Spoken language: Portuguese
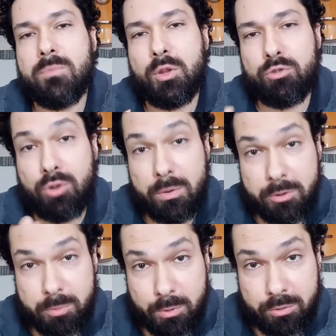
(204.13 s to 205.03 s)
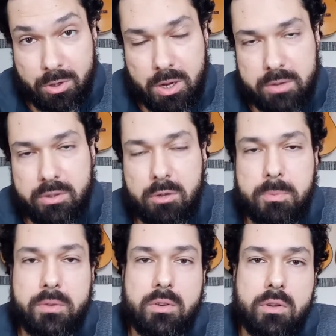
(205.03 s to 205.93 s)
os jovens profissionais que estão
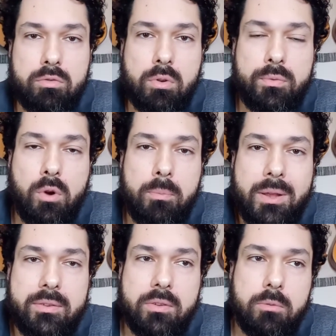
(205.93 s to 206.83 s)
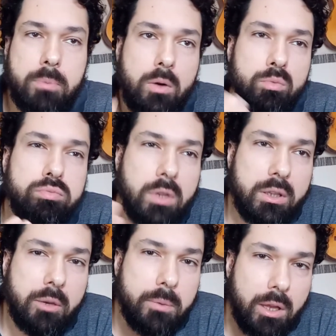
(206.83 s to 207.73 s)
pensando na sua formação para um
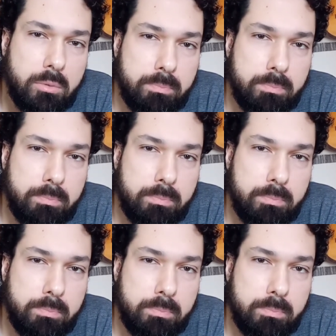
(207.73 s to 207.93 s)
determinado